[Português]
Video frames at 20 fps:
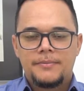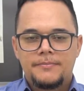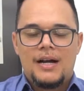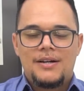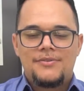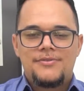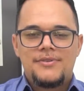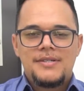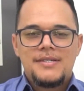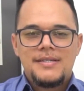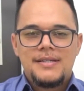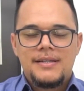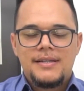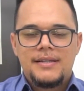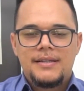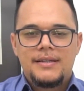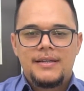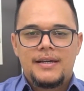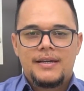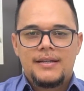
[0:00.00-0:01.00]
A
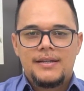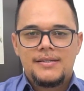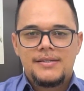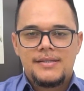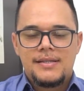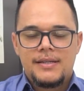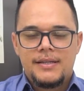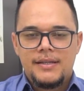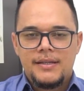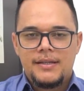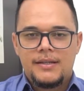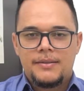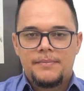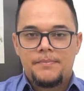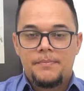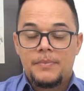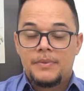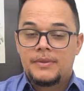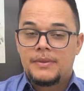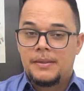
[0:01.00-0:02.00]
vaselina e a glicerina
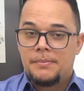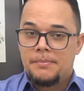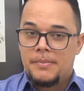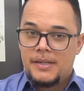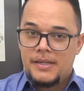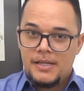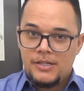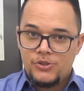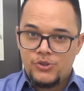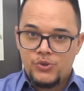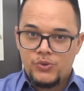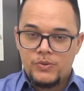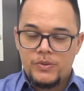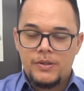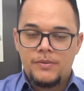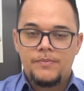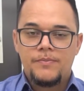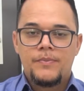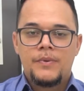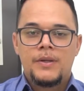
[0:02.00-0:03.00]
também ajudam,